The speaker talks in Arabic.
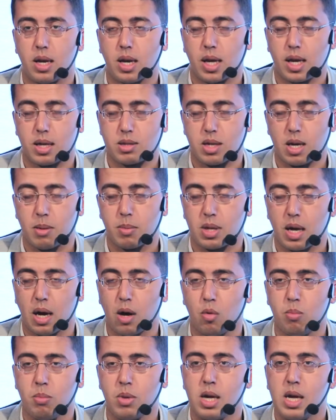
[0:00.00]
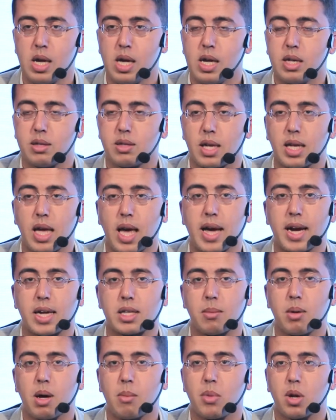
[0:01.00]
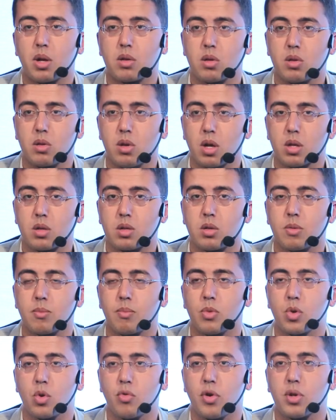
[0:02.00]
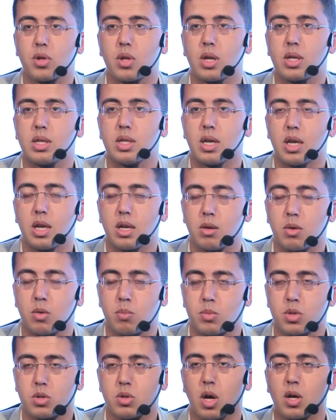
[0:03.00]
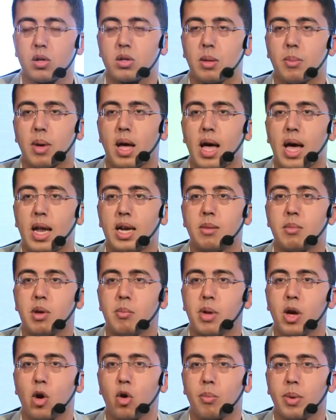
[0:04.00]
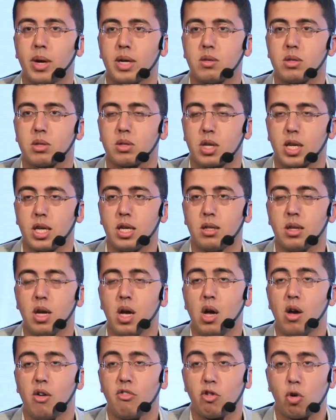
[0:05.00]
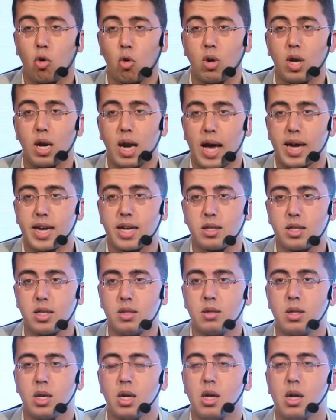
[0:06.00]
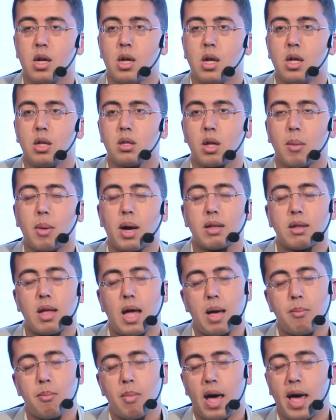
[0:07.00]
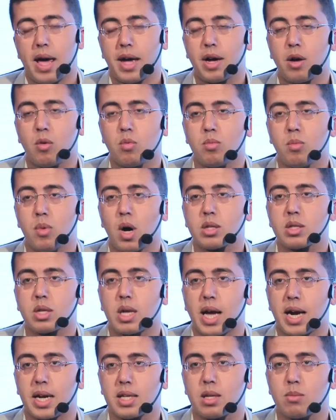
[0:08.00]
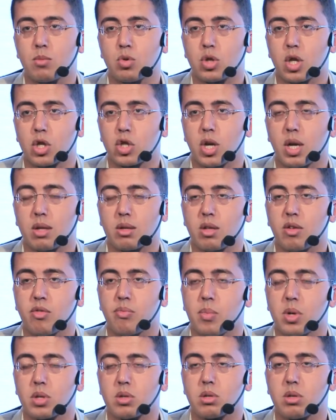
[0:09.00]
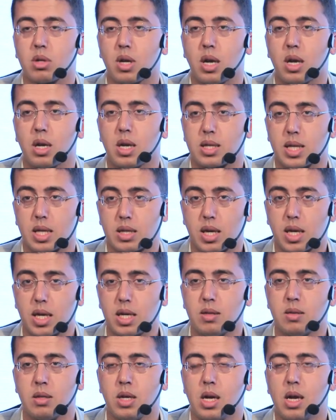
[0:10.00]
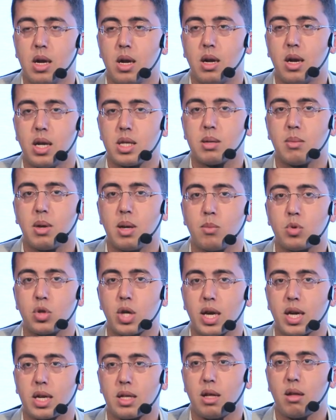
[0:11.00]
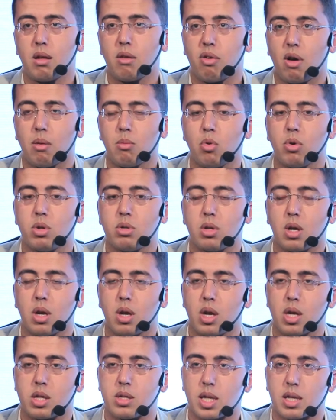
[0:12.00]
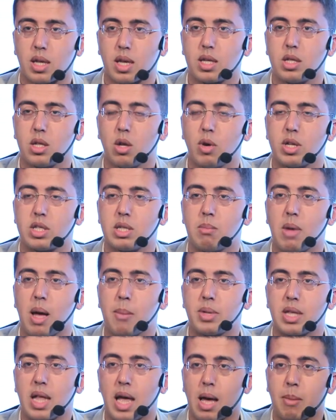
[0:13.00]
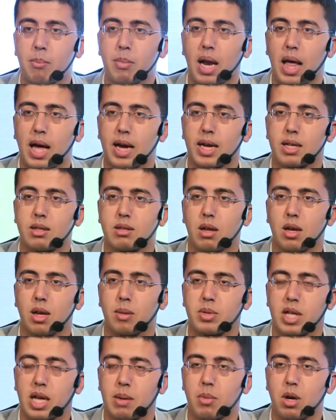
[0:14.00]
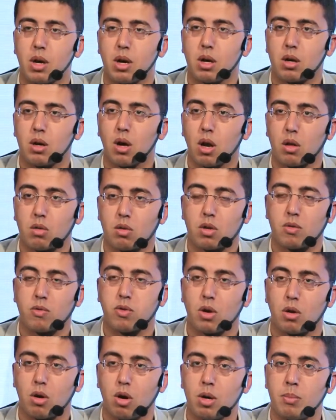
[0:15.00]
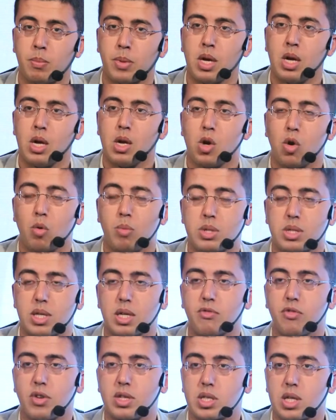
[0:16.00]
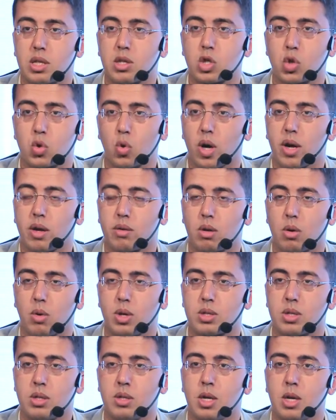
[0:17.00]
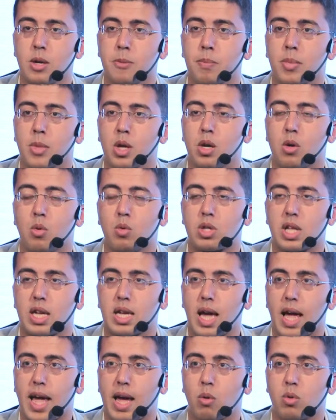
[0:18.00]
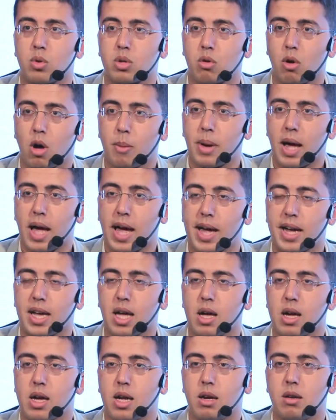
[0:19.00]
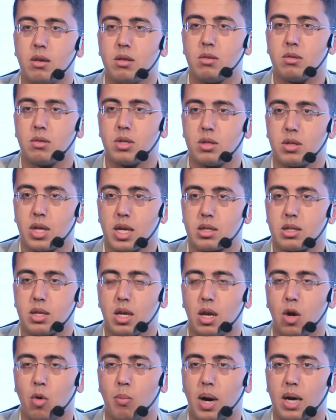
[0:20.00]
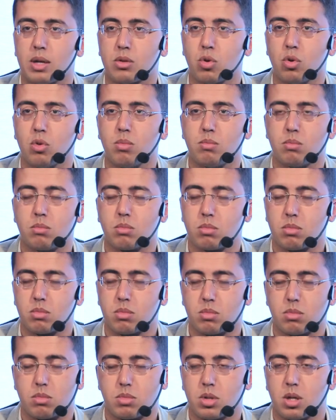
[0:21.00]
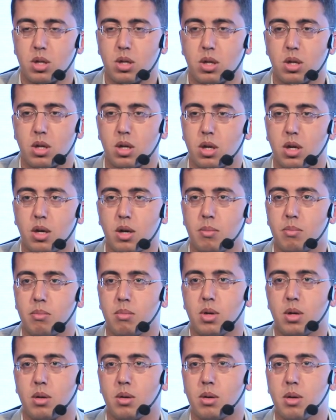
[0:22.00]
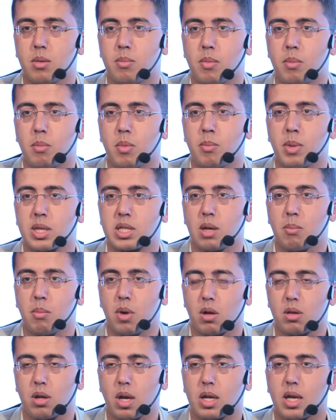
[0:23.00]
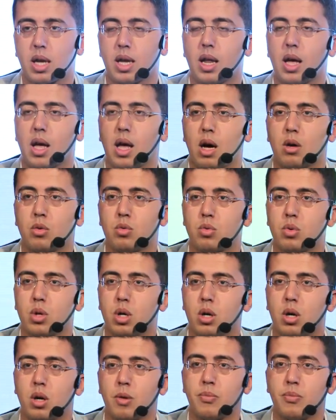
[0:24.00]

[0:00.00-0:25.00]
الغذاء بتاعهم تاني حاجه طبعا مرض الضغط يفضل ان الضغط يبقى اقل من 140 90 في كل العيانين طبعا اهم حاجه ومن حاجات الحاجات المنتشره عندنا في مصر التدخين لازم المدخنين يفهموا ان التدخين دلوقتي ما من اهم الحاجات اللي بتعمل جلطات في القلب وبالذات في السن الصغير دلوقتي وتاني حاجه رابع حاجه الناس اللي هم عندهم آه، آه، مثلا مرض الكلى او